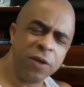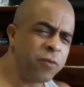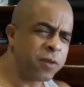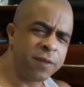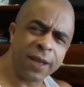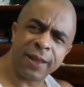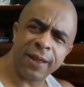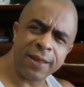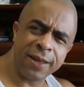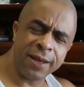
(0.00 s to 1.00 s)
E você que
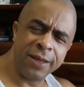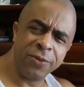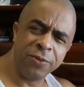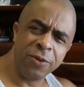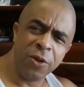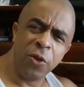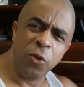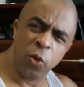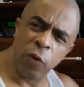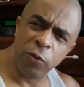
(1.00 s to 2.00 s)
tá chegando
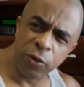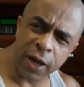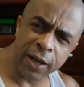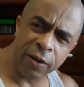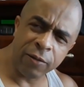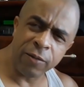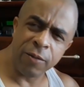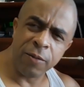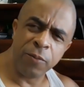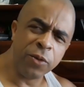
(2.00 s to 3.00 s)
novo no canal
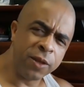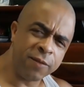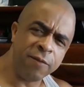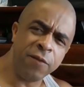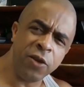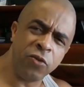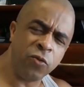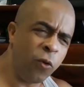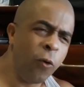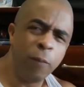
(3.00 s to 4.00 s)
por esse vídeo
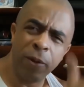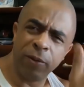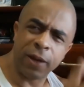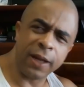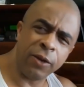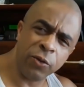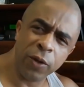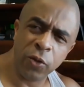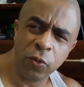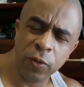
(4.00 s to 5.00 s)
ou pelo canal do
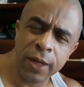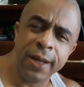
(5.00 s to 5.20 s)
Edu,